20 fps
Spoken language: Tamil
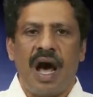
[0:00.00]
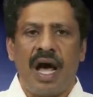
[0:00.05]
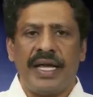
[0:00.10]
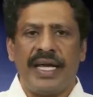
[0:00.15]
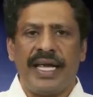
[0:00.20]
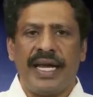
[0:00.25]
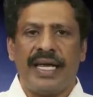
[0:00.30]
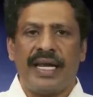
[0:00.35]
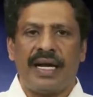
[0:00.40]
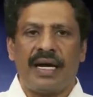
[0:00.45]

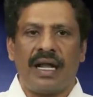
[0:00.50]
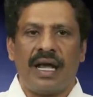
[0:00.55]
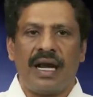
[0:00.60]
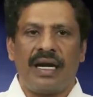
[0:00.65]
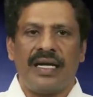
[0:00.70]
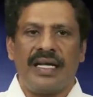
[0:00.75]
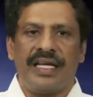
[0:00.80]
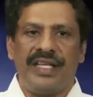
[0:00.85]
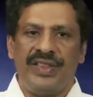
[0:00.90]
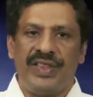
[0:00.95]

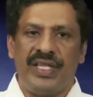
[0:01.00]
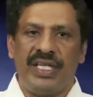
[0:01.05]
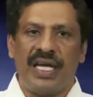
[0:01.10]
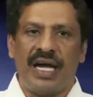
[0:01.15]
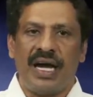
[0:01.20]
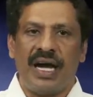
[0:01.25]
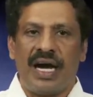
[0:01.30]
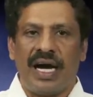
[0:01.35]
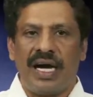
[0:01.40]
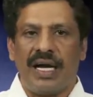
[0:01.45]
ஆங்கிலேயர்களால்
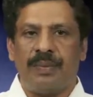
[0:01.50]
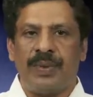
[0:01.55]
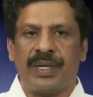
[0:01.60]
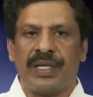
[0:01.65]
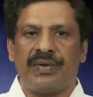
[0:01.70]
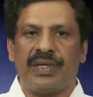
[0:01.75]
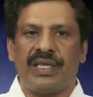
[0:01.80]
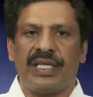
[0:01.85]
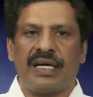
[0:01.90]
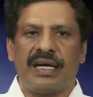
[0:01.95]
இந்தியா
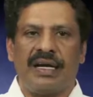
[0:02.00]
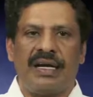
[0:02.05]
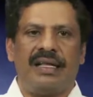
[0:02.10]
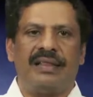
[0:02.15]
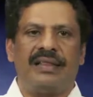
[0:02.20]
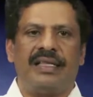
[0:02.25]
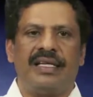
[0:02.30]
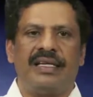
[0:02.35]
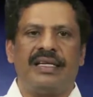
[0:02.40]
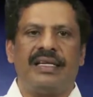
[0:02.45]
ஆளப்பட்டு வந்த
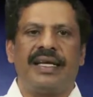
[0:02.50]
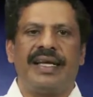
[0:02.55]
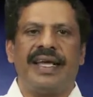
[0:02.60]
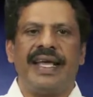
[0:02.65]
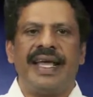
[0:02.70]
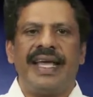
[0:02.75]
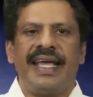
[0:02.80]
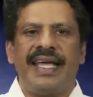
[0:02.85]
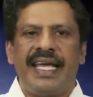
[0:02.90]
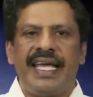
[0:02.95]
காலத்தில்
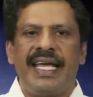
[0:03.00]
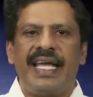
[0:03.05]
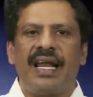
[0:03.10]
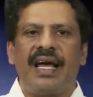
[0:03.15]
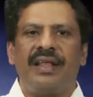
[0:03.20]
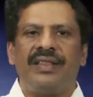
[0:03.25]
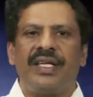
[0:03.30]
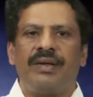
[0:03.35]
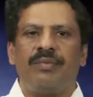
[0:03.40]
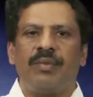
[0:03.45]

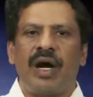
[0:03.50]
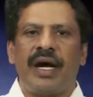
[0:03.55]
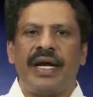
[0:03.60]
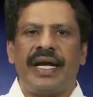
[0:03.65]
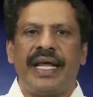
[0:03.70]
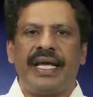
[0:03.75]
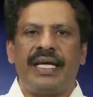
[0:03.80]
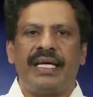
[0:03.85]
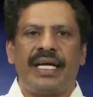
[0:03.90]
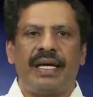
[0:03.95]
இங்கிலாந்தின்
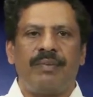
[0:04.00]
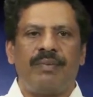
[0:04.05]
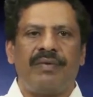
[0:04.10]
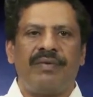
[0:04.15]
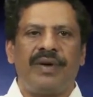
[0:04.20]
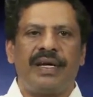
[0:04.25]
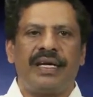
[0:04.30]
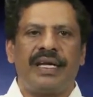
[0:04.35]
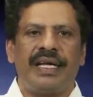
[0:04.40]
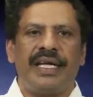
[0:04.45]
மாண்டேகு
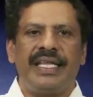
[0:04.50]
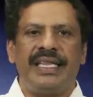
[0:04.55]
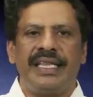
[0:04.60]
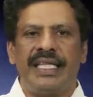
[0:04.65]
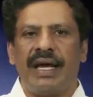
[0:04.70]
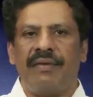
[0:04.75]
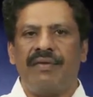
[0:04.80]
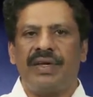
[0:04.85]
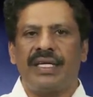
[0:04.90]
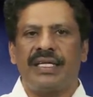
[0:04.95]
என்பவர்
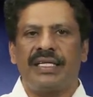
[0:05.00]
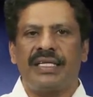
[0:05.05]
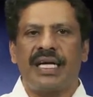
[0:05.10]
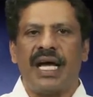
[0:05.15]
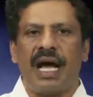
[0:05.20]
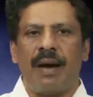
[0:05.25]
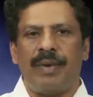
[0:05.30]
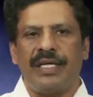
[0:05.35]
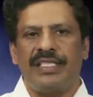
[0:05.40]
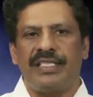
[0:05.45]
இந்தியாவிற்கு
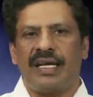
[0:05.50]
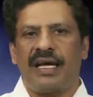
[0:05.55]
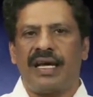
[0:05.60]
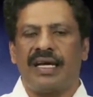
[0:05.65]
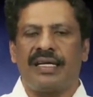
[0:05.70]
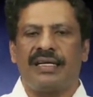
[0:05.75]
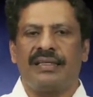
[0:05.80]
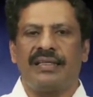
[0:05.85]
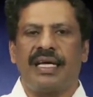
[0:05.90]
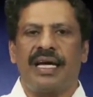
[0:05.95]
அமைச்சராக
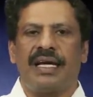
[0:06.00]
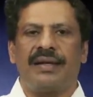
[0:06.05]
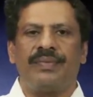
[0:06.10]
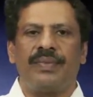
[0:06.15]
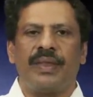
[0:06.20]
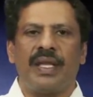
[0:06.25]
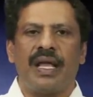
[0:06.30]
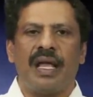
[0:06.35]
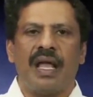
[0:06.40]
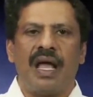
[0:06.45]
இருந்தார்
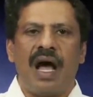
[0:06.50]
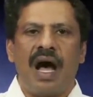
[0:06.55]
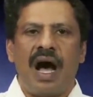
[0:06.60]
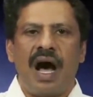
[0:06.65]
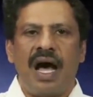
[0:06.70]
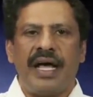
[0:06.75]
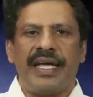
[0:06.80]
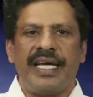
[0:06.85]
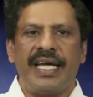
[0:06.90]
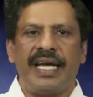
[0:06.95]

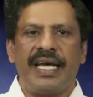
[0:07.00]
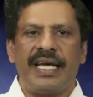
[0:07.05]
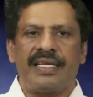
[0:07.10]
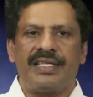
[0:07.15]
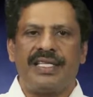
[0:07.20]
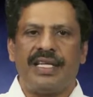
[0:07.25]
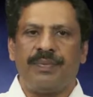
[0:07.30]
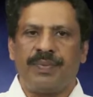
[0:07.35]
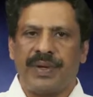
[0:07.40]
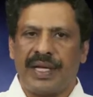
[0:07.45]
ஆங்கில
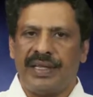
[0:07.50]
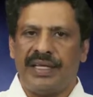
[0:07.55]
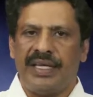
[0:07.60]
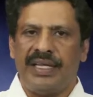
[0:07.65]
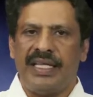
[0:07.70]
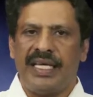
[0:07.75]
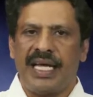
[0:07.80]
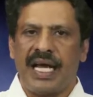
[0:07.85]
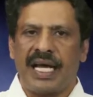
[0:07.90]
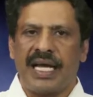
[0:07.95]
அரசின்
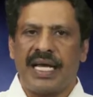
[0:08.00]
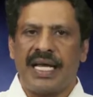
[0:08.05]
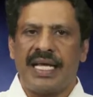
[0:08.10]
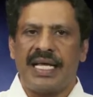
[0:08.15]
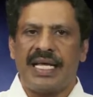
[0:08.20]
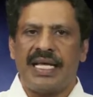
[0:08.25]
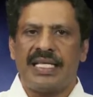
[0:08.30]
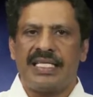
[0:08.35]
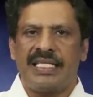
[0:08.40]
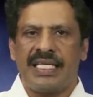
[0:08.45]
பிரதிநிதியாக
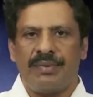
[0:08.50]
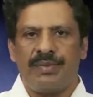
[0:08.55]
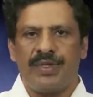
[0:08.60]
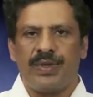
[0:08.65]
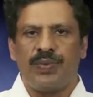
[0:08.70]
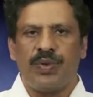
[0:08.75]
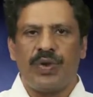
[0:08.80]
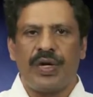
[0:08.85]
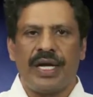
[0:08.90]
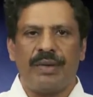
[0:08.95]

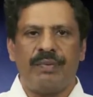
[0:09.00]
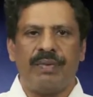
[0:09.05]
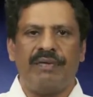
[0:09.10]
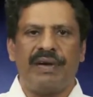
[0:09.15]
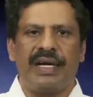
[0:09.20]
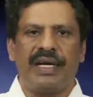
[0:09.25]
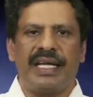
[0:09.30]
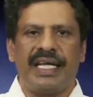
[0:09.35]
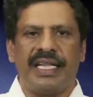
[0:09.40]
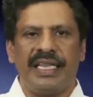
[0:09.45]
செம்ஸ்போர்ட்
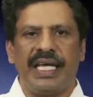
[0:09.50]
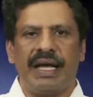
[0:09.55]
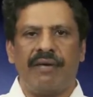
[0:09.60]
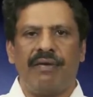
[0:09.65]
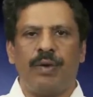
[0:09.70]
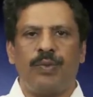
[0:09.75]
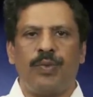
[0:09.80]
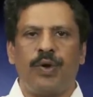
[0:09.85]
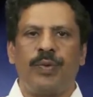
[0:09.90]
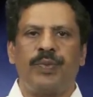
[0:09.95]
என்பவர்
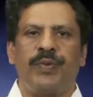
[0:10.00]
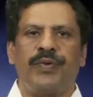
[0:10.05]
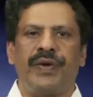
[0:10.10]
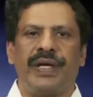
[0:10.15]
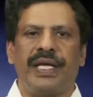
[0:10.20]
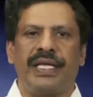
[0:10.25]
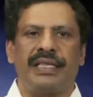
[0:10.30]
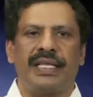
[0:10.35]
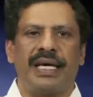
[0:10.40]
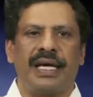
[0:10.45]
இந்தியாவில் பொறுப்பு
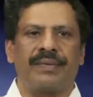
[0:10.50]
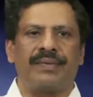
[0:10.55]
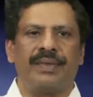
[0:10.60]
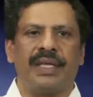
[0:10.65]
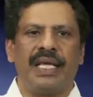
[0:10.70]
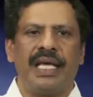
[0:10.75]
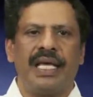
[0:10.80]
வகித்தார்